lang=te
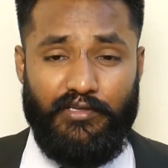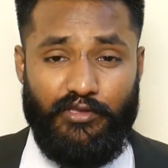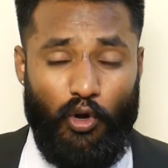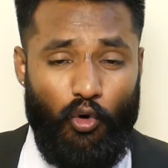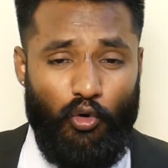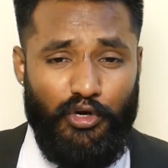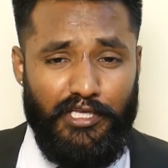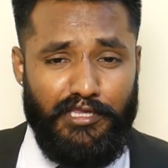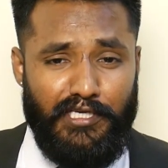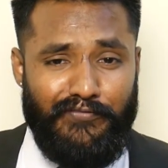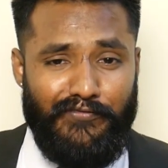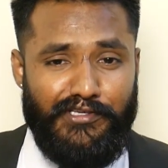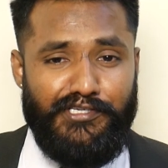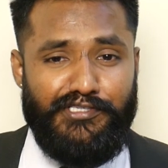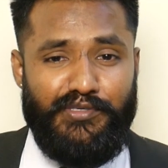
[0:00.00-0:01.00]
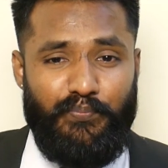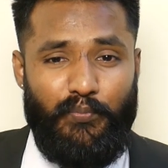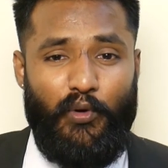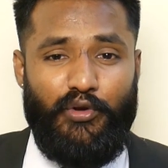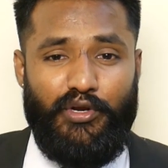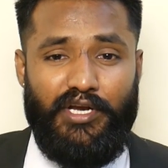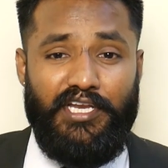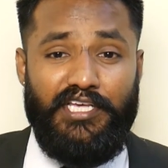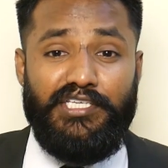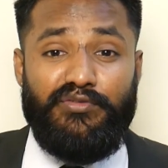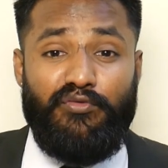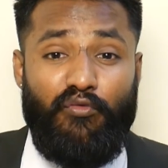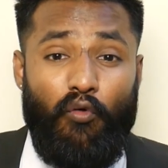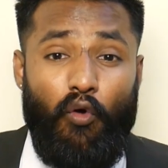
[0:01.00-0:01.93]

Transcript: ద ఓన్లీ థింగ్ విచ్ ఇస్ ఇంపార్టెంట్ ఈస్